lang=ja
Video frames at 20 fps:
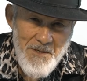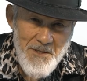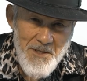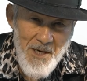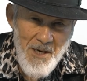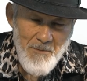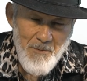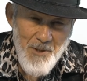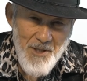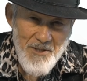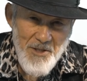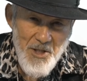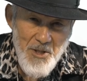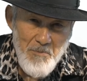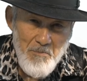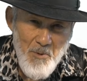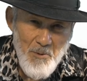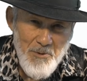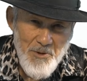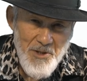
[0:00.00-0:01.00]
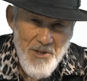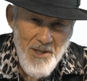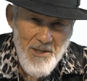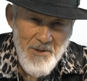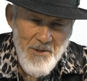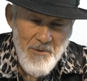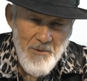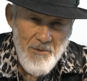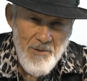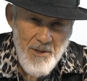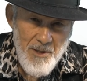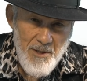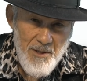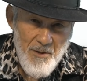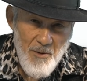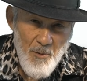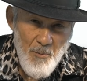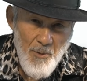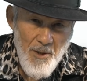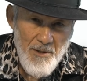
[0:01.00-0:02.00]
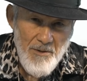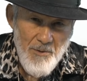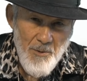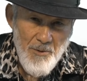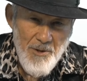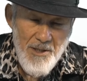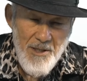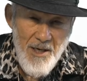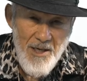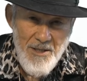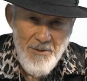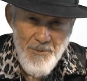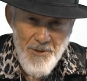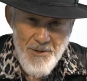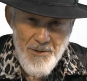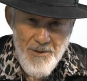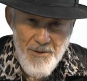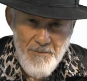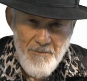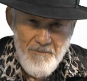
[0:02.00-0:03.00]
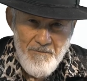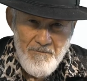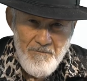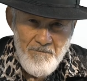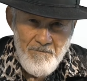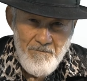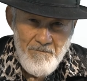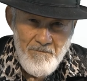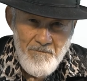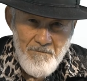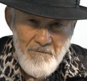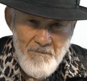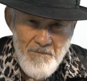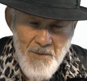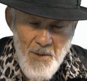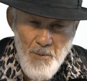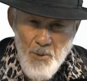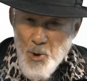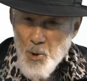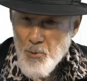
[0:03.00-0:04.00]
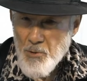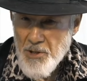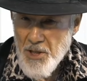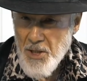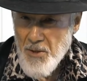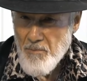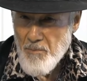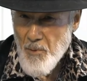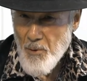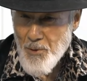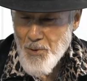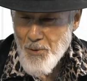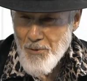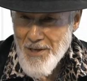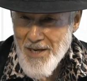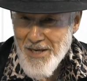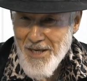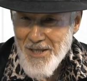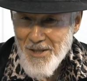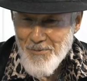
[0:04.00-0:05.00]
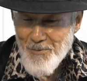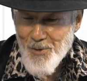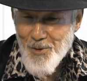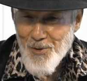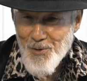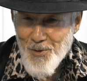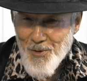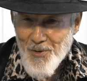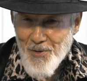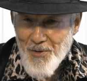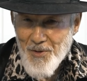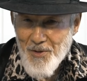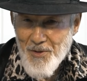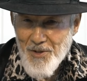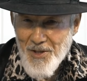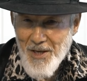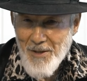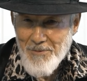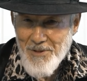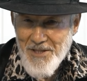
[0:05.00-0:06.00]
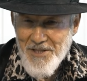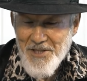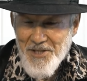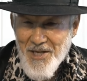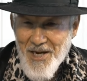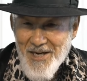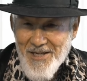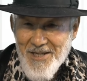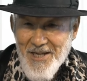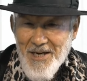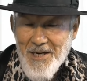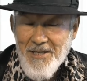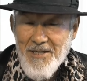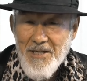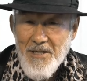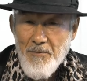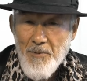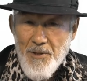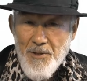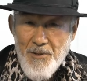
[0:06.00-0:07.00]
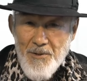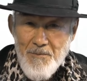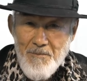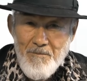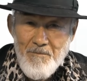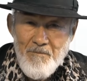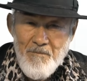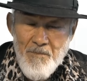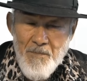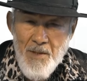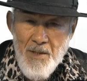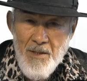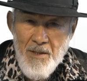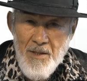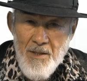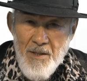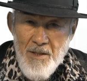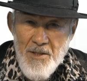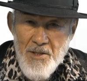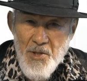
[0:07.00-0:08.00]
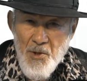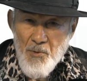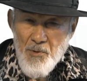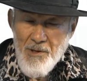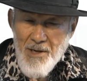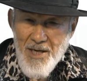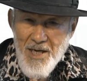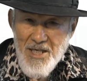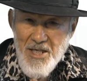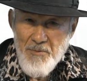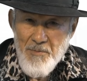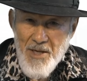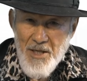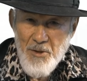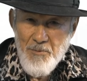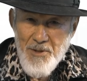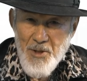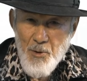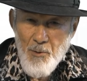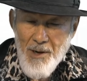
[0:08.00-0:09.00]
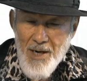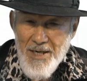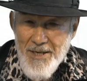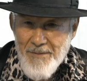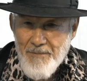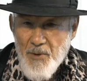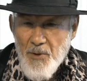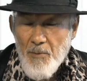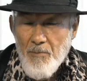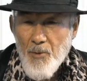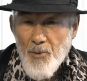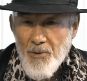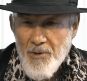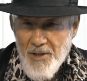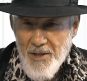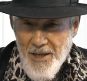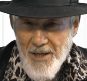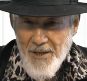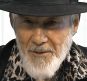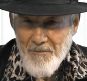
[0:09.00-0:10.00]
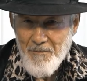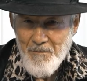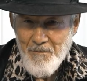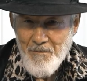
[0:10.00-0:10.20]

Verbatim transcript: 神は沈黙しているように思える時があります。でもその沈黙の中にも神は生きて働いています。その中に恵みと憐れみを持って